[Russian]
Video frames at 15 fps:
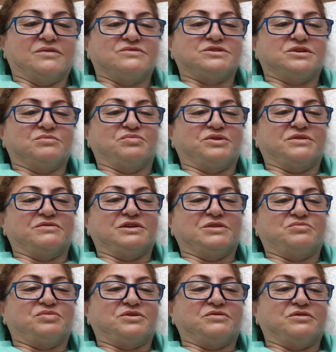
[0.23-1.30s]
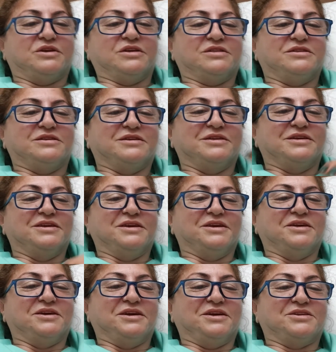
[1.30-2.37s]
Всем привет-привет!
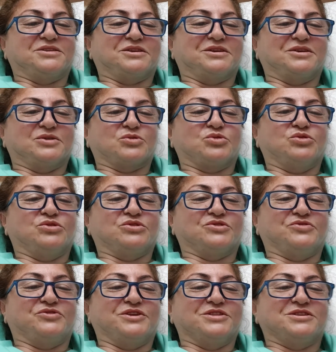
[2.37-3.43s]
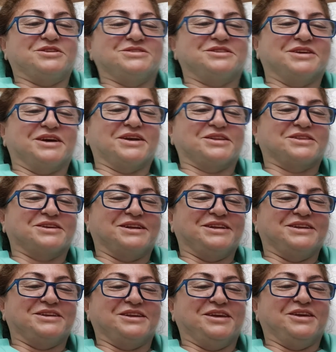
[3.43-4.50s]
Это Color of Fantasy Art
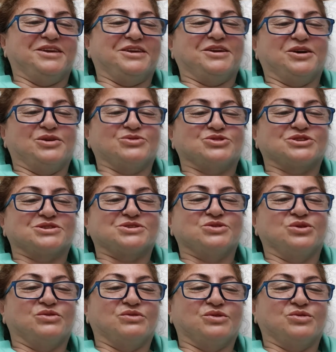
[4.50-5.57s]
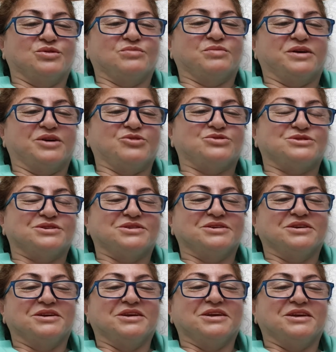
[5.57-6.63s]
Галерея, и я уже снова улыбаюсь.
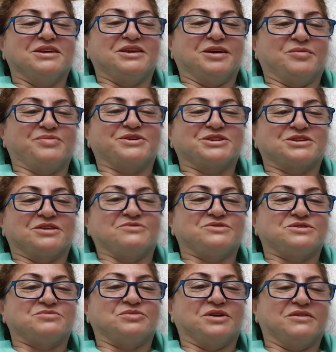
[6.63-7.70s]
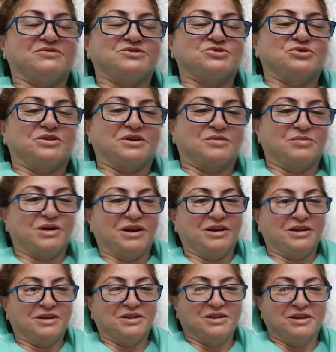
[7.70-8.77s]
Я пришла в себя, все
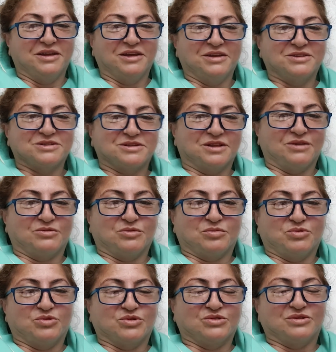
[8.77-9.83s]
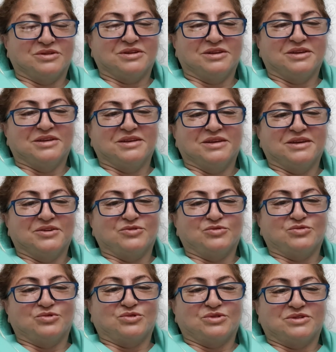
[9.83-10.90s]
нормально, слава богу.
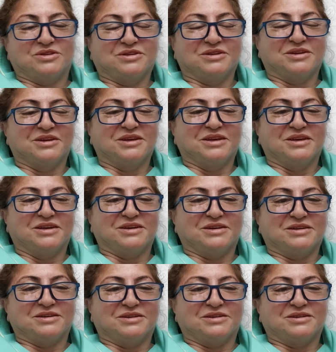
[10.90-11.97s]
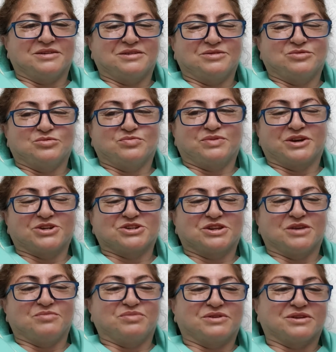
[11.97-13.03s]
Вот. Э, ну,
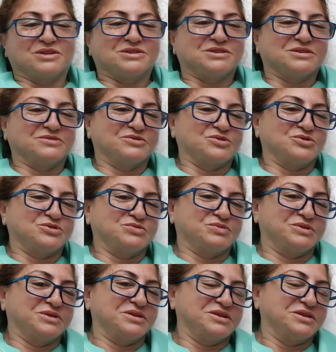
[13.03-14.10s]
прошла операция вроде бы.